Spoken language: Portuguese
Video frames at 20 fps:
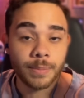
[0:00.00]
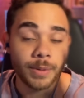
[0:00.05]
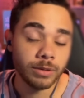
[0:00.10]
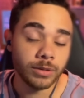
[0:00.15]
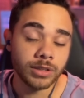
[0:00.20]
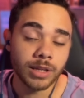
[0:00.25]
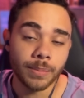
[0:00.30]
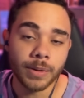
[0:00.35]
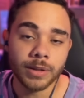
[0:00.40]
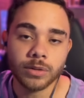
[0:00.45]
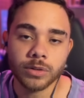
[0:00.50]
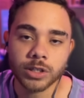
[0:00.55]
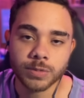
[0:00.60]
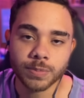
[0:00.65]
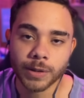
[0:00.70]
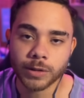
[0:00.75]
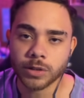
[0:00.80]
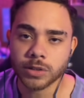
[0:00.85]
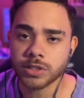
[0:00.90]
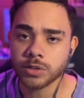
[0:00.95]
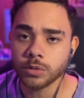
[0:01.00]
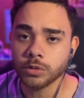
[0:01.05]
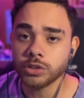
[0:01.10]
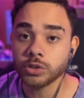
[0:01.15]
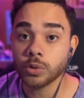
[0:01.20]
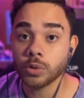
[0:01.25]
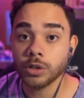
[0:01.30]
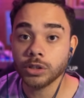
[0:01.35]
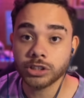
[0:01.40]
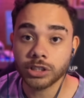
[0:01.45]
Lembrando também do nosso patrocínio
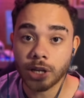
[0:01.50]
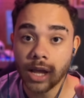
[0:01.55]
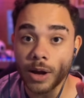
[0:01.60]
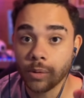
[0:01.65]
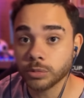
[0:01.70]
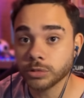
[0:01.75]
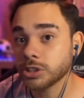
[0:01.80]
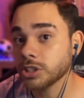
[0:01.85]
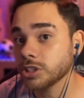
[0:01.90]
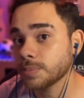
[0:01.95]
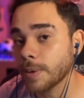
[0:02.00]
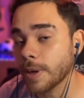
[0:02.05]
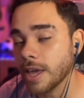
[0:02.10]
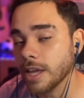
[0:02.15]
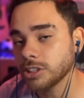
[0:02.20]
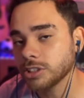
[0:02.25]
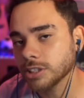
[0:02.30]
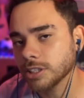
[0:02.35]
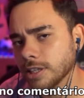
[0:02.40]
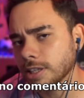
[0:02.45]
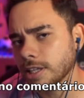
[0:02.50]
de hoje, a 1xbet,